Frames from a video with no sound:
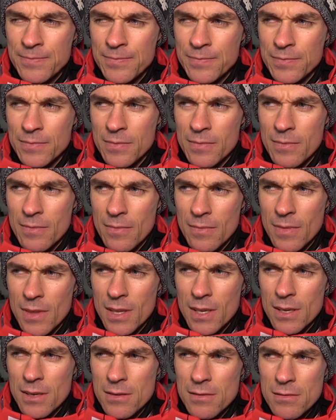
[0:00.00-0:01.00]
mm,
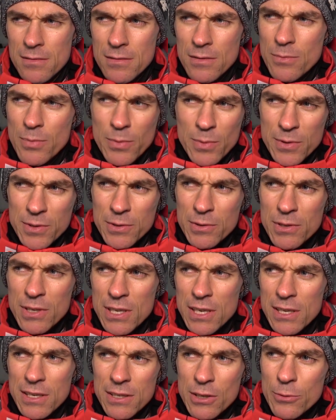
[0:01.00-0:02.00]
no po prostu
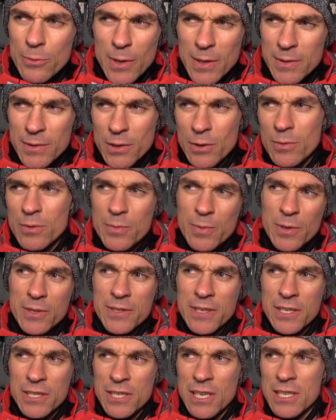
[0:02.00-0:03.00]
nie, nie umiałem zrobić
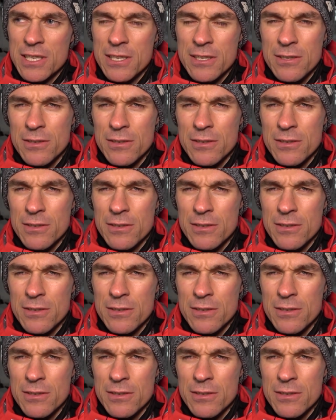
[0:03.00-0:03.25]
prostych rzeczy.